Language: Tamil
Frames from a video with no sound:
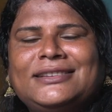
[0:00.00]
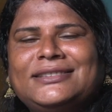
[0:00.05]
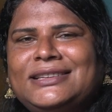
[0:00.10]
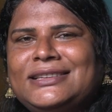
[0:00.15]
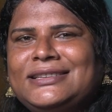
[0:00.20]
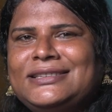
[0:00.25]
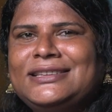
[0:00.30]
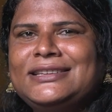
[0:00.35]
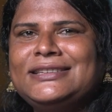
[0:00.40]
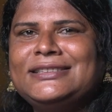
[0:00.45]

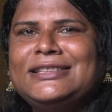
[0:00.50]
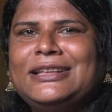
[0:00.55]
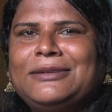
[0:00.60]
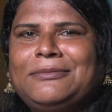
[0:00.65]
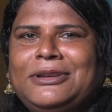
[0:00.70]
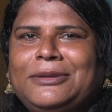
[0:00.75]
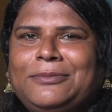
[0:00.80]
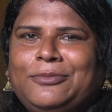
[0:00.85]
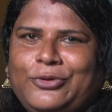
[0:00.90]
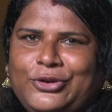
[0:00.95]
சிஸ்டர்ஸ்
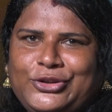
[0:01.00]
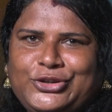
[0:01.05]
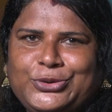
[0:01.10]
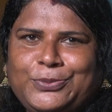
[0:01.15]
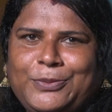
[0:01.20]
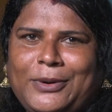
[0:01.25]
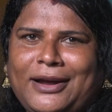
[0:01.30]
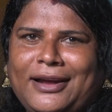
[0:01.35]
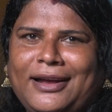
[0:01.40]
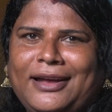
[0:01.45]
நம்மளை
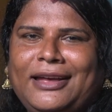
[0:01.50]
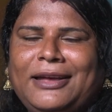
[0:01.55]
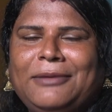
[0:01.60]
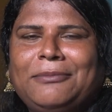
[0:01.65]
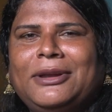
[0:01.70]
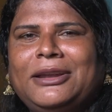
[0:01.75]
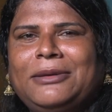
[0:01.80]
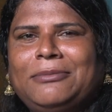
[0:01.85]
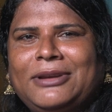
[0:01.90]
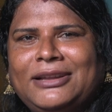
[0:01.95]
புரிஞ்சுப்பாங்க
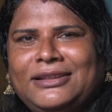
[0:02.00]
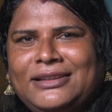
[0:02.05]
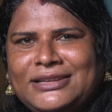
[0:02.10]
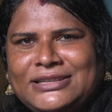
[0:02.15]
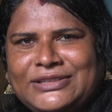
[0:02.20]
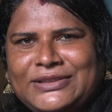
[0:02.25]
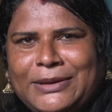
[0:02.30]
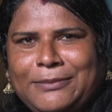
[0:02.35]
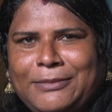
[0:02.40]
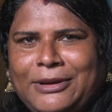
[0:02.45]
பட்
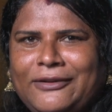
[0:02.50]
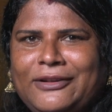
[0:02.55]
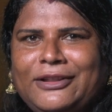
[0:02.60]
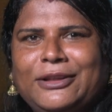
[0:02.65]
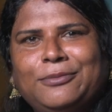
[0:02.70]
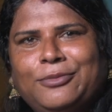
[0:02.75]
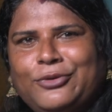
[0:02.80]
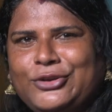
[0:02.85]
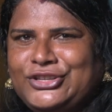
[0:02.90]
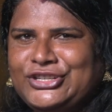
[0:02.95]
பிரதர்ஸ் நம்மளை
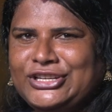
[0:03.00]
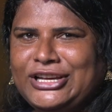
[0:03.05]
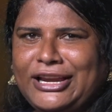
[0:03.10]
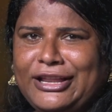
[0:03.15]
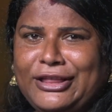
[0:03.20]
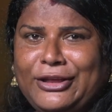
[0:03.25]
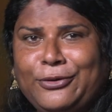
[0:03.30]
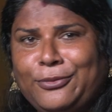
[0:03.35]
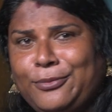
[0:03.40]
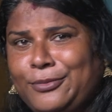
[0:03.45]
வந்து
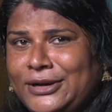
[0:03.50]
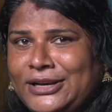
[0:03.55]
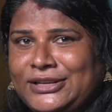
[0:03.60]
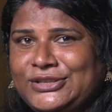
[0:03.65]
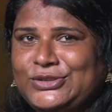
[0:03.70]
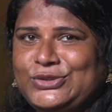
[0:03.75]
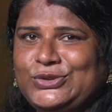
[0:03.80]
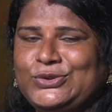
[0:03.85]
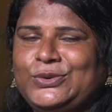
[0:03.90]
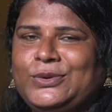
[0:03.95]
புரிஞ்சுக்கிறது ரொம்ப
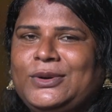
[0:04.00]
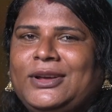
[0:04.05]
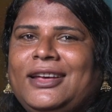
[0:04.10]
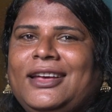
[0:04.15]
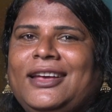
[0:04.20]
கஷ்டம்